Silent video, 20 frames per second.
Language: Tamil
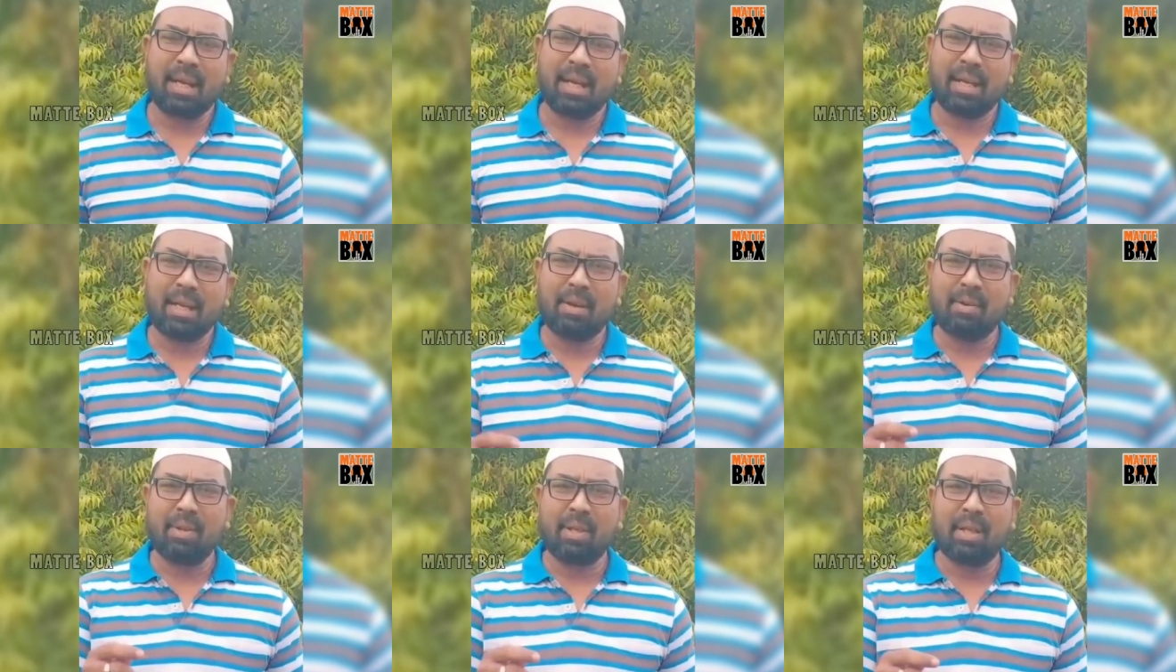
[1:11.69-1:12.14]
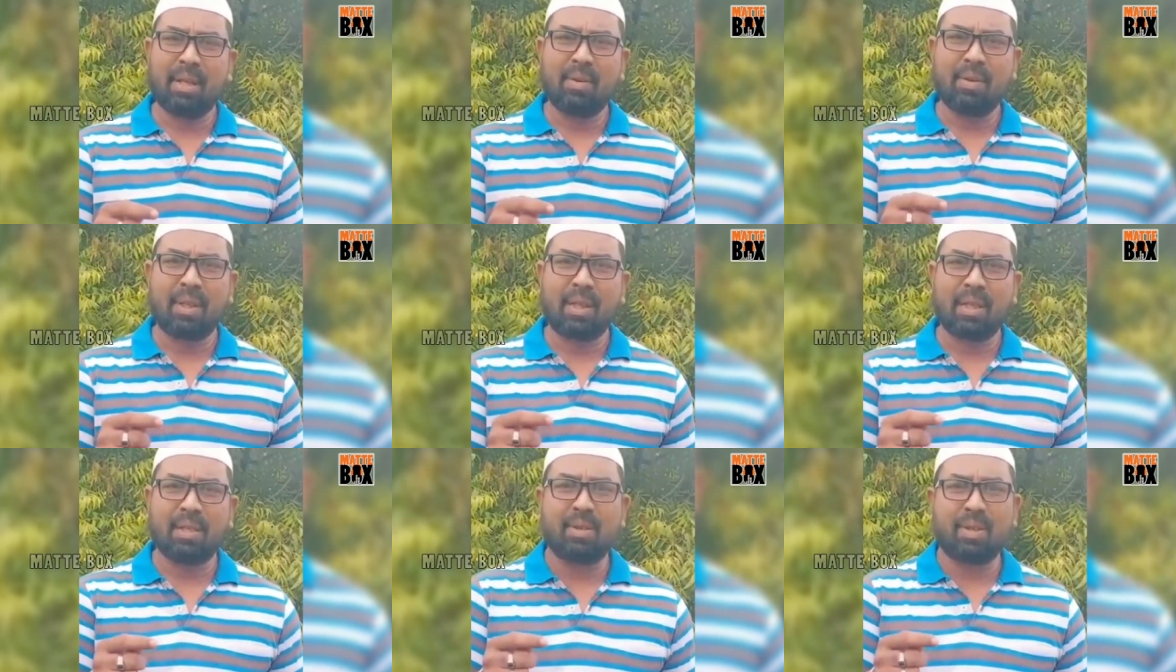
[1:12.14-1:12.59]
இருபது
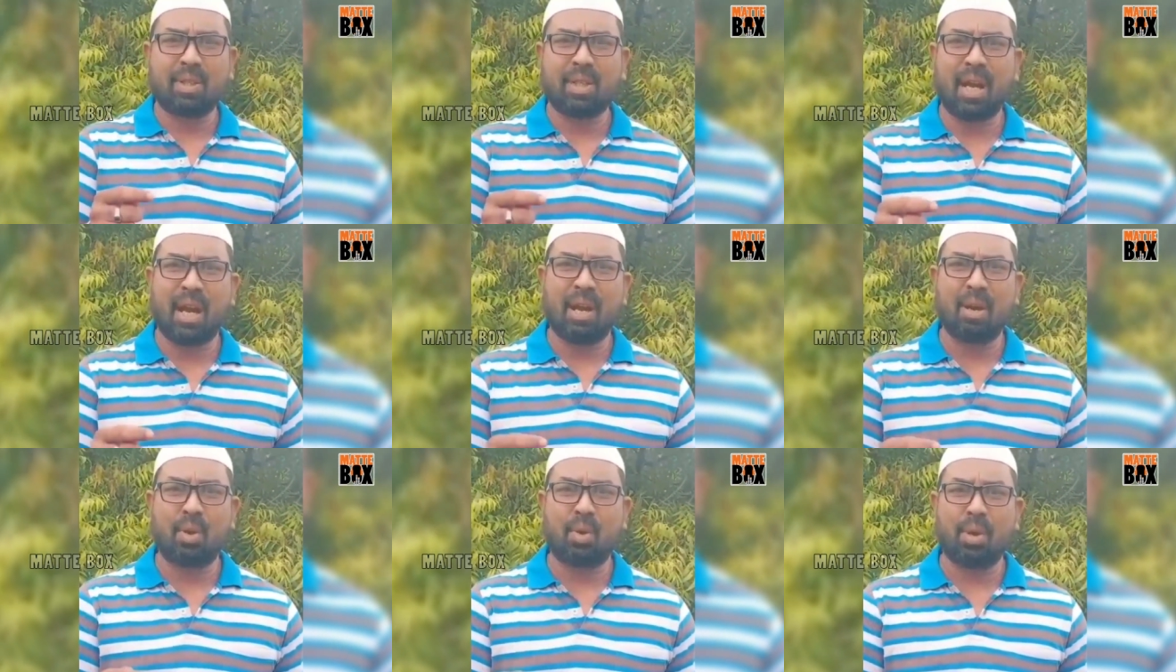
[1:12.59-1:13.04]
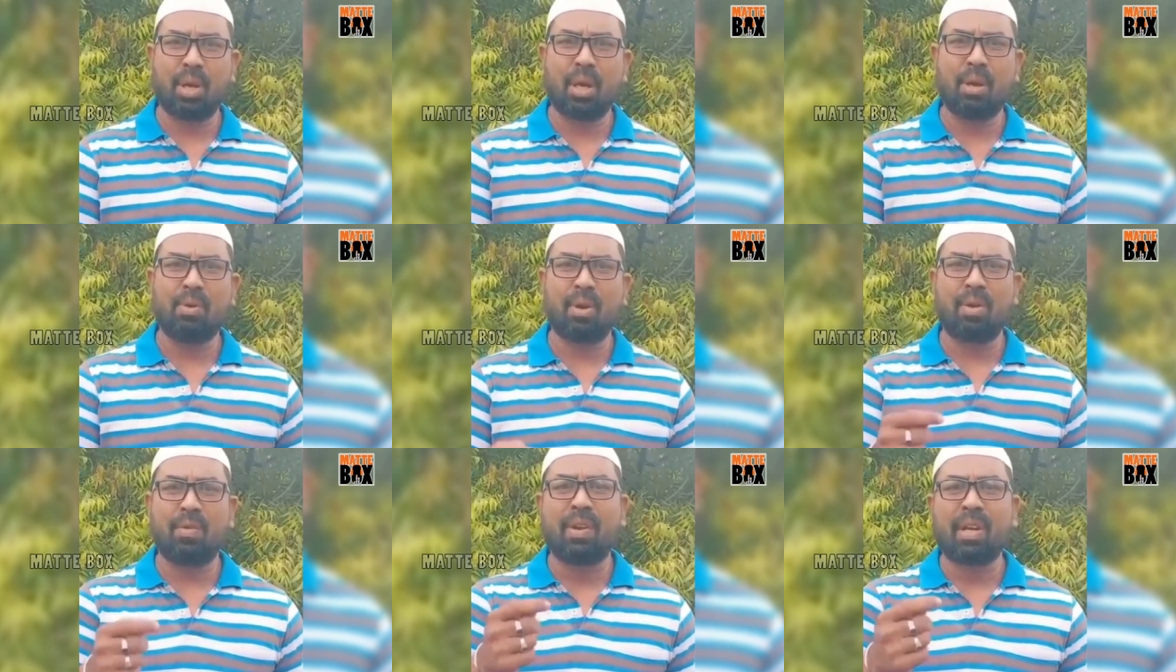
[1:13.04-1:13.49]
இருபத்தஞ்சி வருஷம் ஆனவுடனே
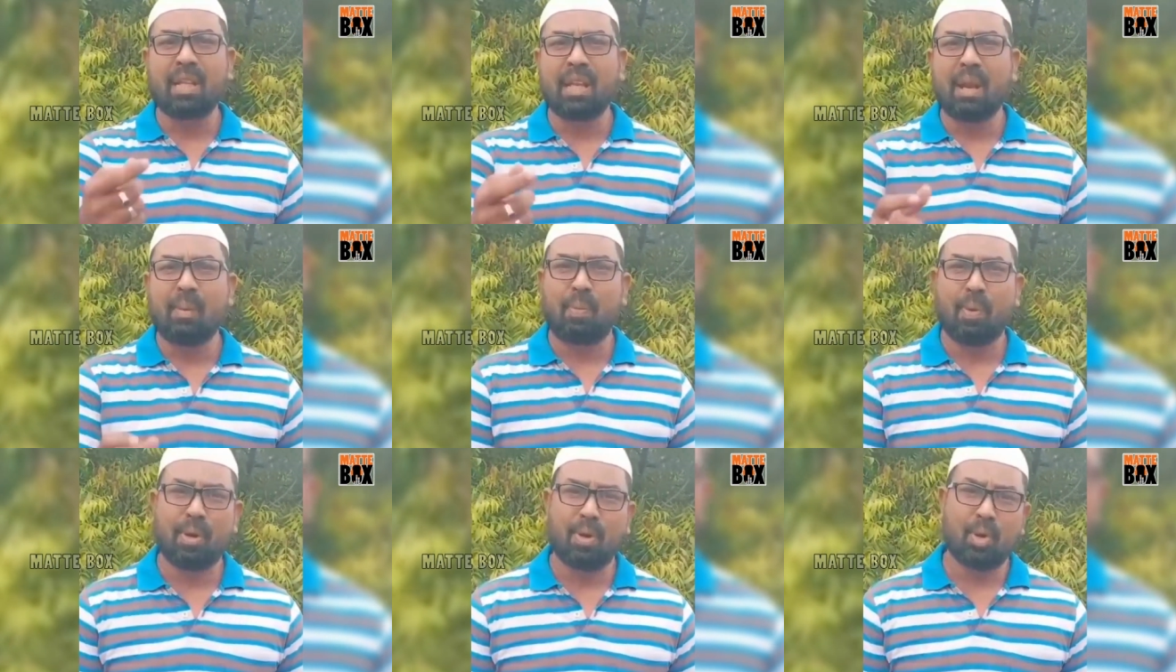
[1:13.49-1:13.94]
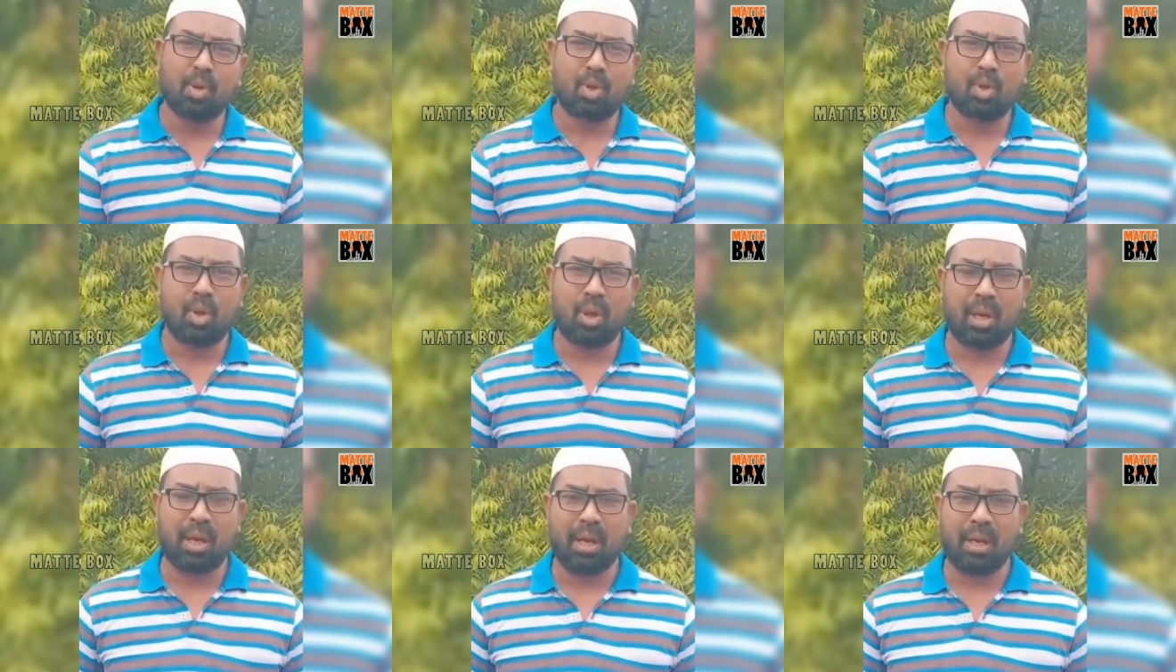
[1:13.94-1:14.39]
இவங்களை விடுதலை பண்ணணும்னு
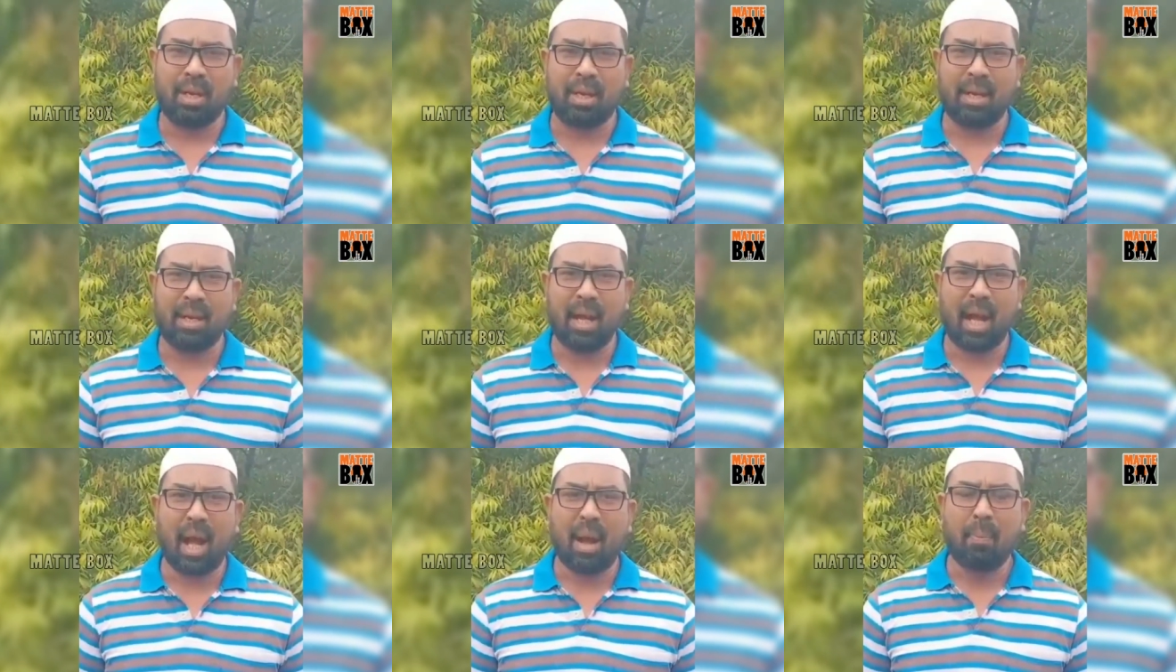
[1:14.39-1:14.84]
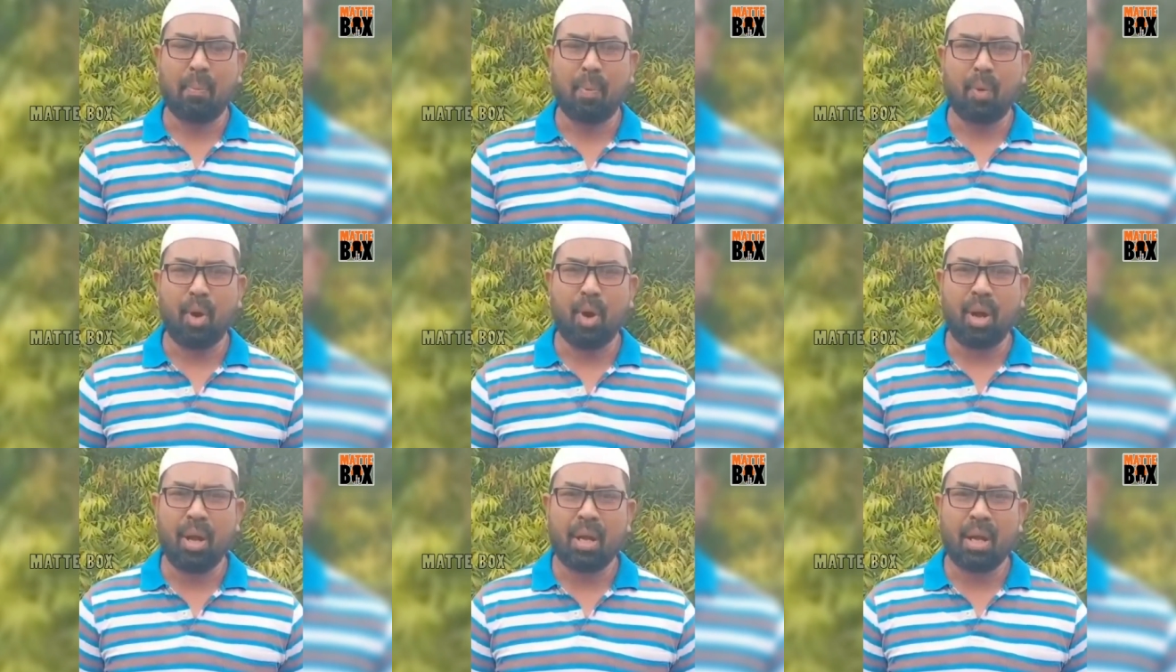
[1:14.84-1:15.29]
சொல்கிறாங்க
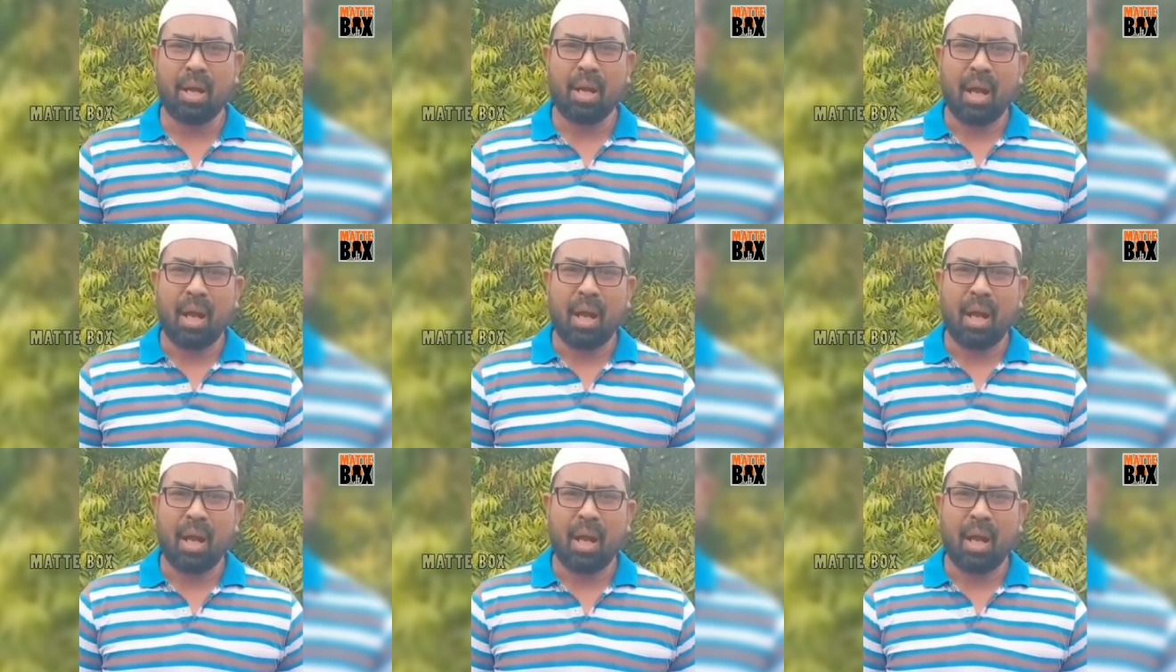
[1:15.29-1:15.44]
அப்போது